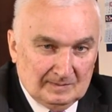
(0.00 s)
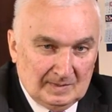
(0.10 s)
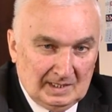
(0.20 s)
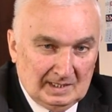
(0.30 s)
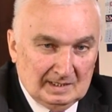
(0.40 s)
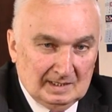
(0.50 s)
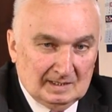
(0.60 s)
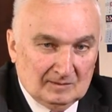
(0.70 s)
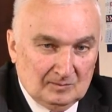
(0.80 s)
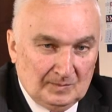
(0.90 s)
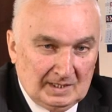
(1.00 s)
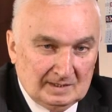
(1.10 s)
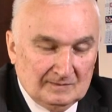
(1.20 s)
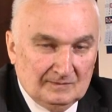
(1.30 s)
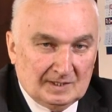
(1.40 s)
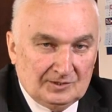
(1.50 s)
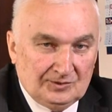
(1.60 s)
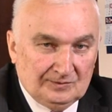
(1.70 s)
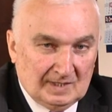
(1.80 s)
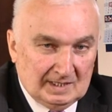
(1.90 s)
Земле, это уметь
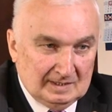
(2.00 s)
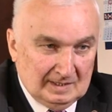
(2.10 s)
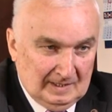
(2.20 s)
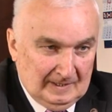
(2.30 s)
врачевать.